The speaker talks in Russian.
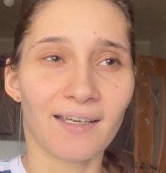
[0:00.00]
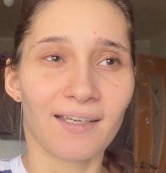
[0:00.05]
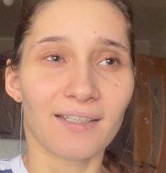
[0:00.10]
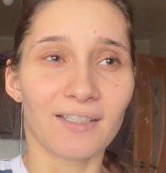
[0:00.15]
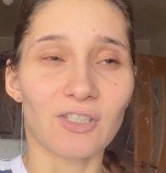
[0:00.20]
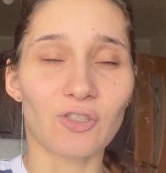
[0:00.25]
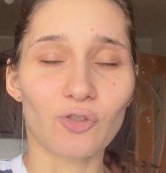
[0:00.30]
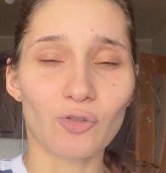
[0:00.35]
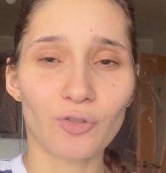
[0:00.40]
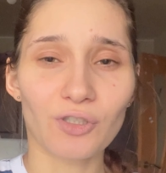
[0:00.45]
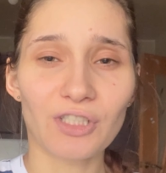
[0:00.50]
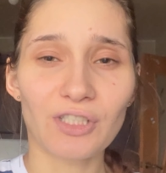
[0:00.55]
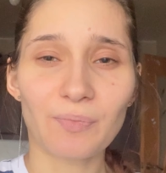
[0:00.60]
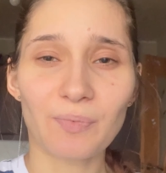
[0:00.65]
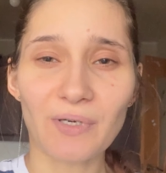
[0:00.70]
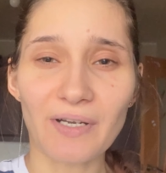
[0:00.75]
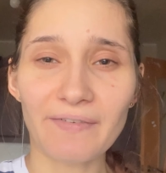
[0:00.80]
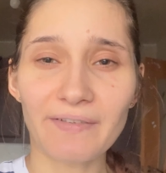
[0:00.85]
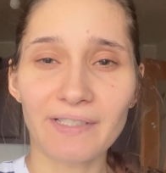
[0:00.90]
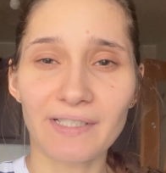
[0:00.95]
Еще я
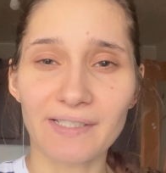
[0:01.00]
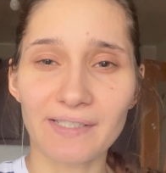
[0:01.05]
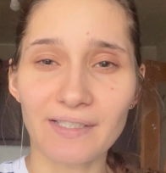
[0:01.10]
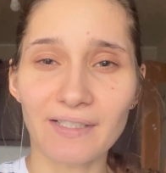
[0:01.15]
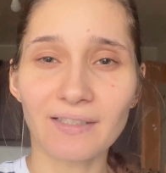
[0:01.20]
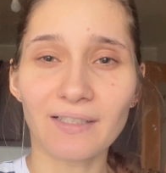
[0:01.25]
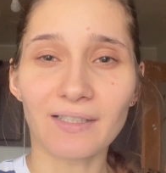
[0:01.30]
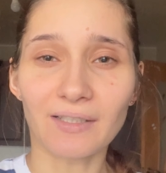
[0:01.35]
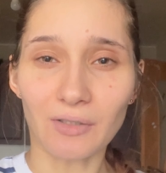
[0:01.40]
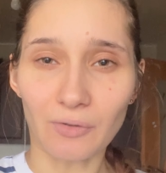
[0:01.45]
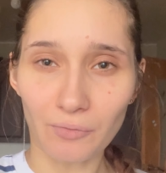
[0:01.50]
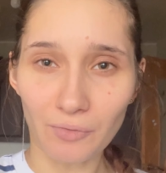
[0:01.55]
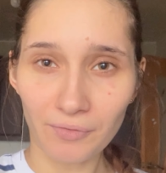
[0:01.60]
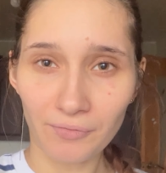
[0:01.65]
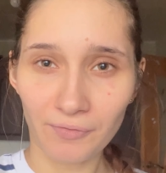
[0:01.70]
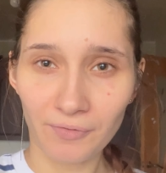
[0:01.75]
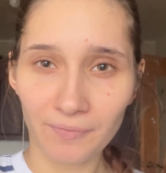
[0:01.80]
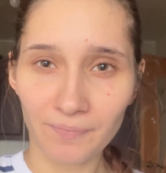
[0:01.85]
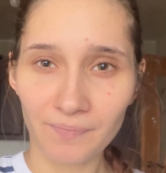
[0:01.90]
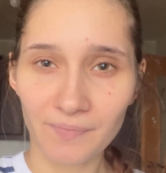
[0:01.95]
неправильно сдала
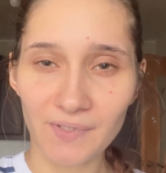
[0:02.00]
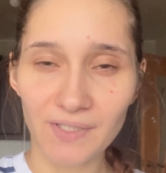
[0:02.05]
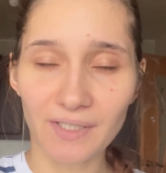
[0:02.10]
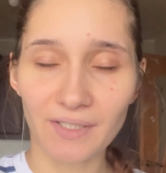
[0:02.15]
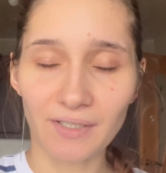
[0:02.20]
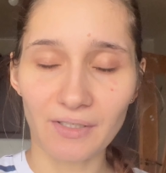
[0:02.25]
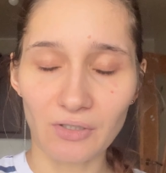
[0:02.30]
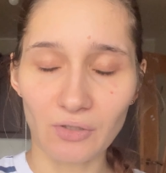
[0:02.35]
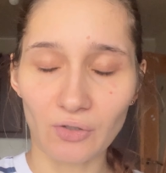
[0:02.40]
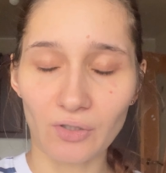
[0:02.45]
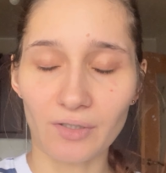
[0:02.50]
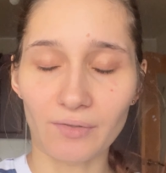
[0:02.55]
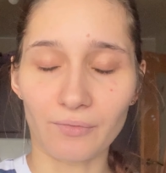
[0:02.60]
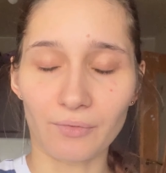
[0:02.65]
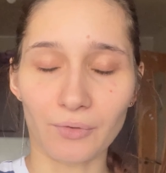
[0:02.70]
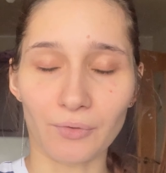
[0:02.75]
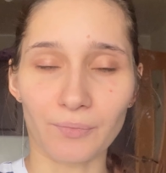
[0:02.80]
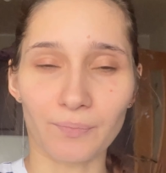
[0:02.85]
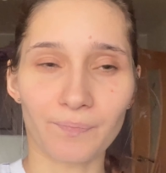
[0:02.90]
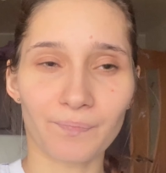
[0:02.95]
кровь
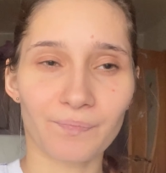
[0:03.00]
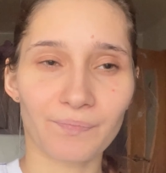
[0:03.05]
скрининговую.